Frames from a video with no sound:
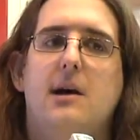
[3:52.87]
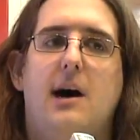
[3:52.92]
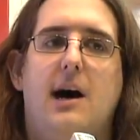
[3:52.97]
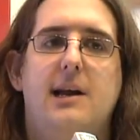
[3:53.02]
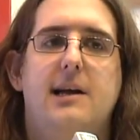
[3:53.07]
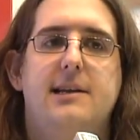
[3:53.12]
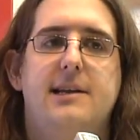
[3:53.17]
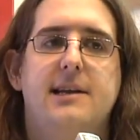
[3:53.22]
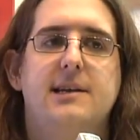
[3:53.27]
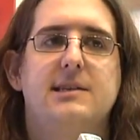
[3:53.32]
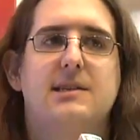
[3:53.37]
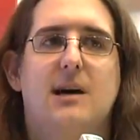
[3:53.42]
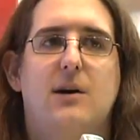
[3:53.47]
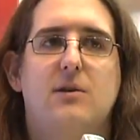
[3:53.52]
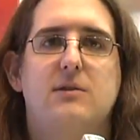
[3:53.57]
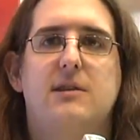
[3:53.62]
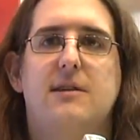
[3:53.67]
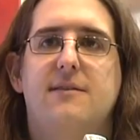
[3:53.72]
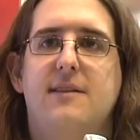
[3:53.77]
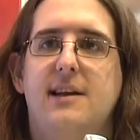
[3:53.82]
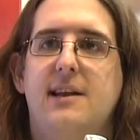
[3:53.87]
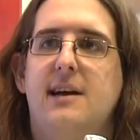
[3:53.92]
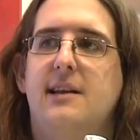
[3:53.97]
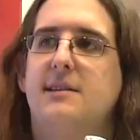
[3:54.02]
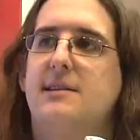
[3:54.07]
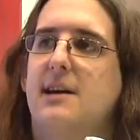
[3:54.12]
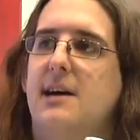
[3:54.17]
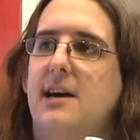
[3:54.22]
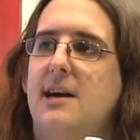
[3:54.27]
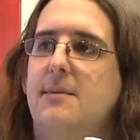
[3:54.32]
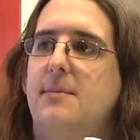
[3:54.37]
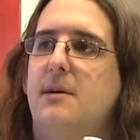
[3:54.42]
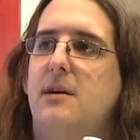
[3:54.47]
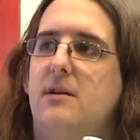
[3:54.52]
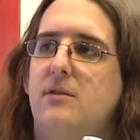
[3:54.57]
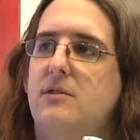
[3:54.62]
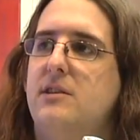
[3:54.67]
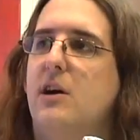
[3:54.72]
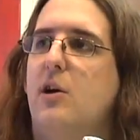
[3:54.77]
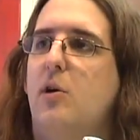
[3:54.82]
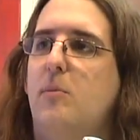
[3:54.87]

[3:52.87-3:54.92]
allerdings auch der WLAN-Treiber und die